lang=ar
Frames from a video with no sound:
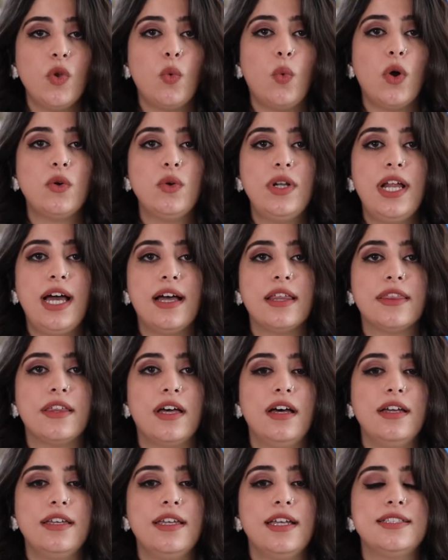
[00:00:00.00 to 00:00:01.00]
وكل
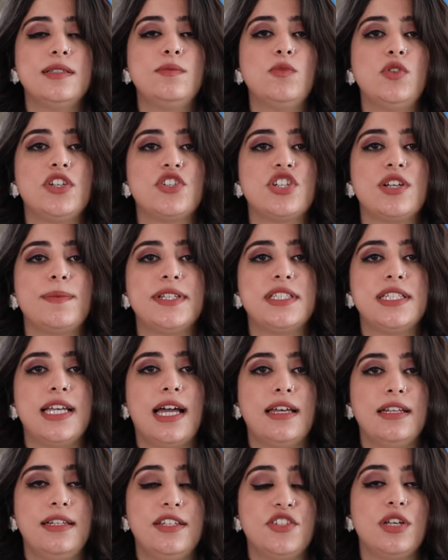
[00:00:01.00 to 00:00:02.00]
هذا يتم الإجابة,
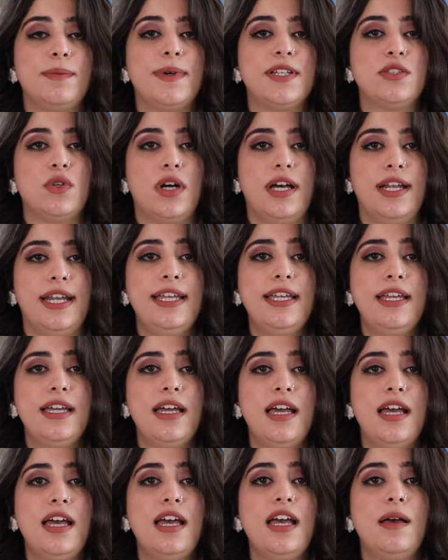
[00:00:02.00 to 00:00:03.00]
الإجابة عليه
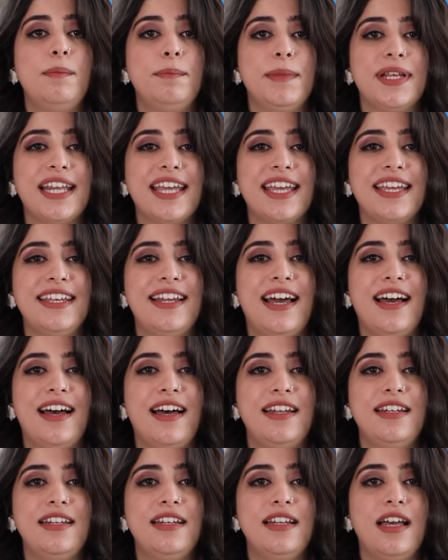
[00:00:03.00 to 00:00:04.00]
من
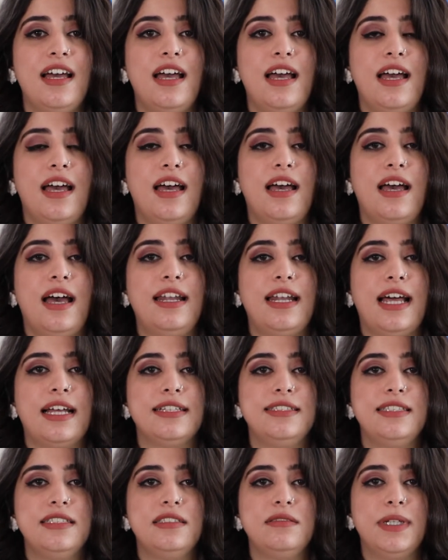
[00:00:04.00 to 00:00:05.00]
خلال آه،
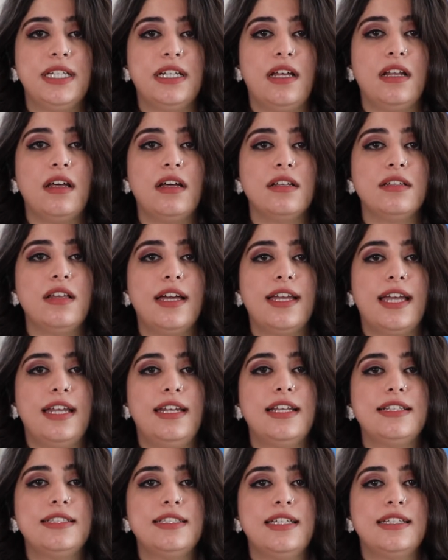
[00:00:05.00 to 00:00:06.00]
العديد من القضايا
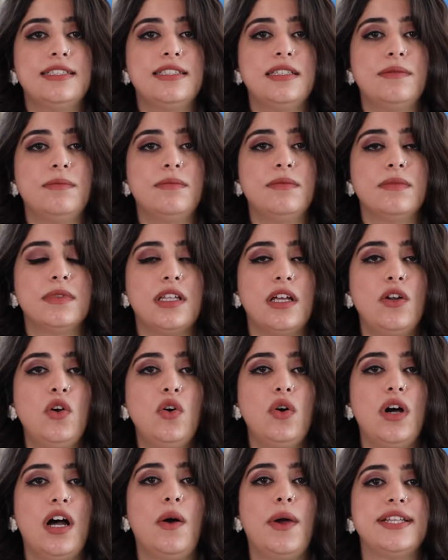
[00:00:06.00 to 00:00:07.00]
التي يتم
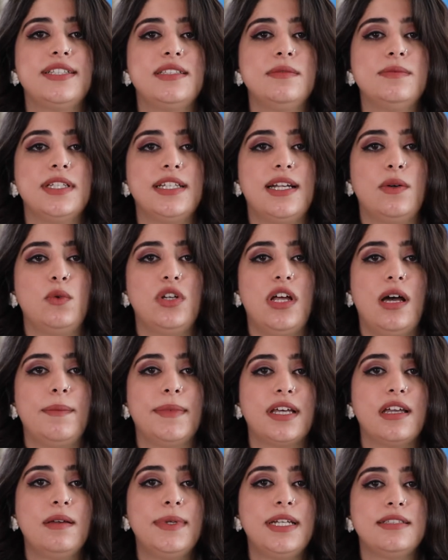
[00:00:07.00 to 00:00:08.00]
طرحها ويتم تناولها من
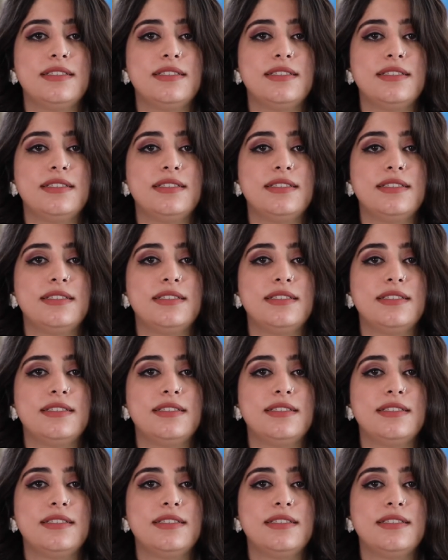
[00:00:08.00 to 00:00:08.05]
قبل